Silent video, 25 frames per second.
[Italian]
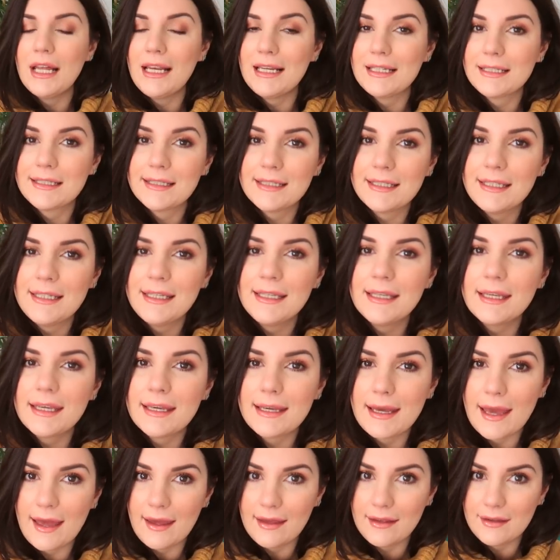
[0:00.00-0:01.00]
dalla skin
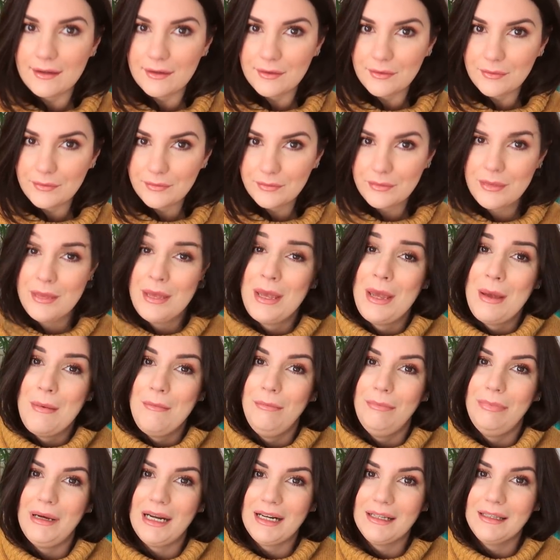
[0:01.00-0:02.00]
care.
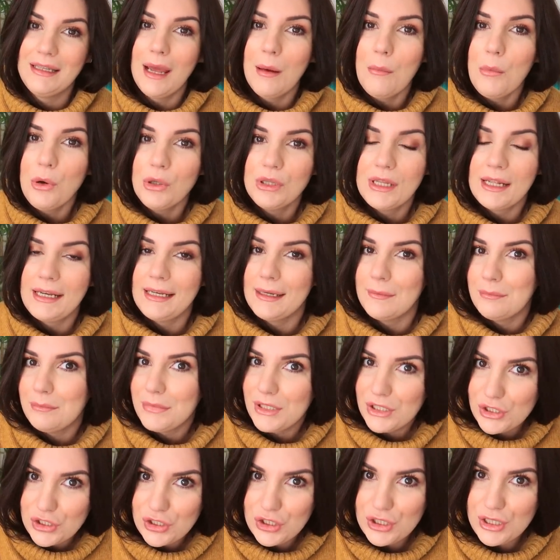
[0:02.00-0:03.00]
Partiamo dalla
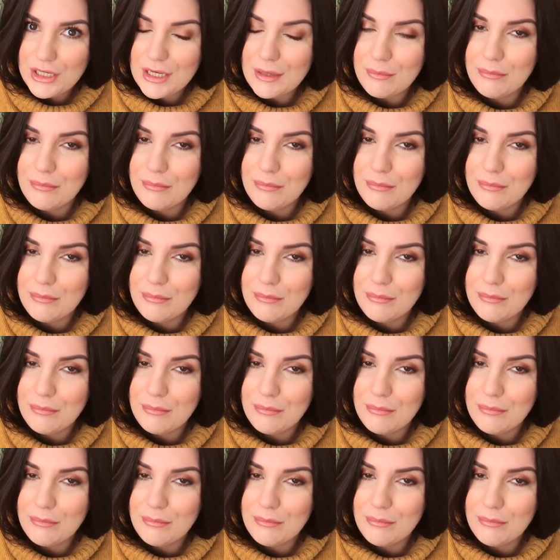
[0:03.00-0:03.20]
BC